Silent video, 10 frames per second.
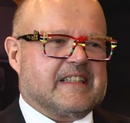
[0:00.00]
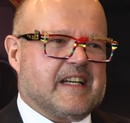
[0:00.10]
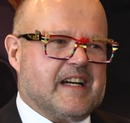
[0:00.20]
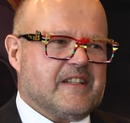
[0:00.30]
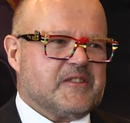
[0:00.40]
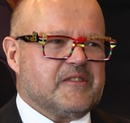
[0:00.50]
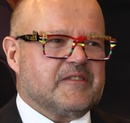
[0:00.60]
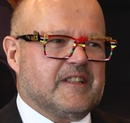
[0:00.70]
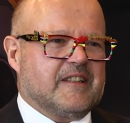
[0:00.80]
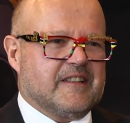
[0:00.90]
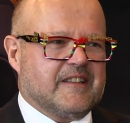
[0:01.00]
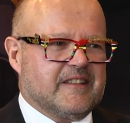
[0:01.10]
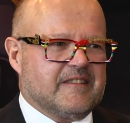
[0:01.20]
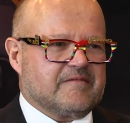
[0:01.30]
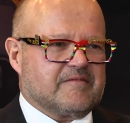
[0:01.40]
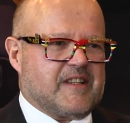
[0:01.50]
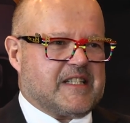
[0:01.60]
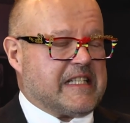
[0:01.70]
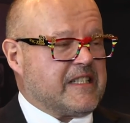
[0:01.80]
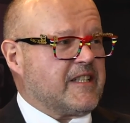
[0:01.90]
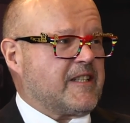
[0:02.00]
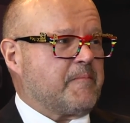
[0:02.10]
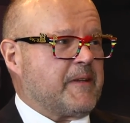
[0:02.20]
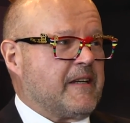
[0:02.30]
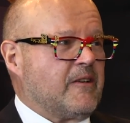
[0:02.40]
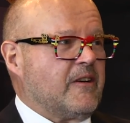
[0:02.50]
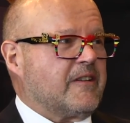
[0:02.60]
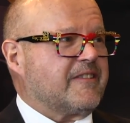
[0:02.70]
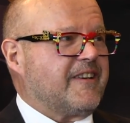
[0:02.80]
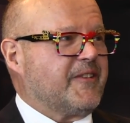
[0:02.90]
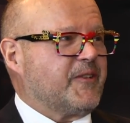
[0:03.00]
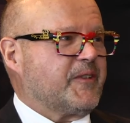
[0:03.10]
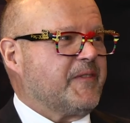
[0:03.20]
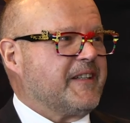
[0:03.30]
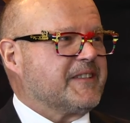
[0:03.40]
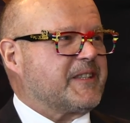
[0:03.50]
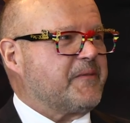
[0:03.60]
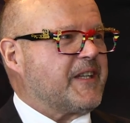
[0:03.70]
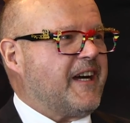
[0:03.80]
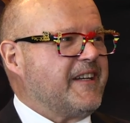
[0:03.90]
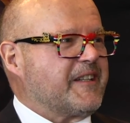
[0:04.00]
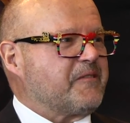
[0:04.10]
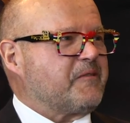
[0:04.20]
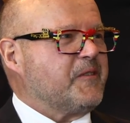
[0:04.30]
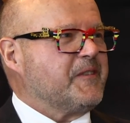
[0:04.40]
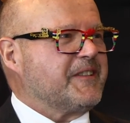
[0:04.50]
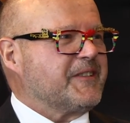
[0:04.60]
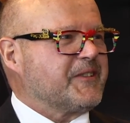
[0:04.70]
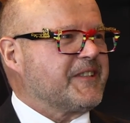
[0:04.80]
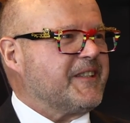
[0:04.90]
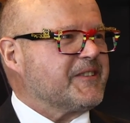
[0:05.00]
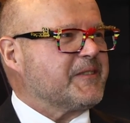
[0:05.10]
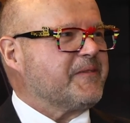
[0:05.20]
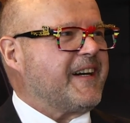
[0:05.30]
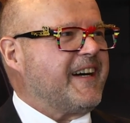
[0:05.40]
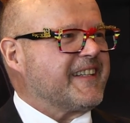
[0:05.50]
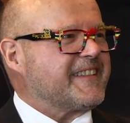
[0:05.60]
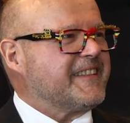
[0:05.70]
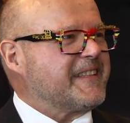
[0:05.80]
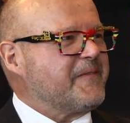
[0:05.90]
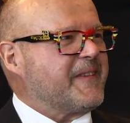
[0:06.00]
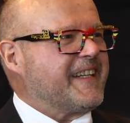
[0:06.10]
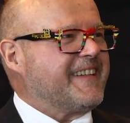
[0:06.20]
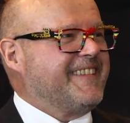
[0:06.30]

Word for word: Ja, nun, äh, ist es eine DB-Lok? Also ich meine, es gibt ja einige Firmen, die durchaus im Bereich der DB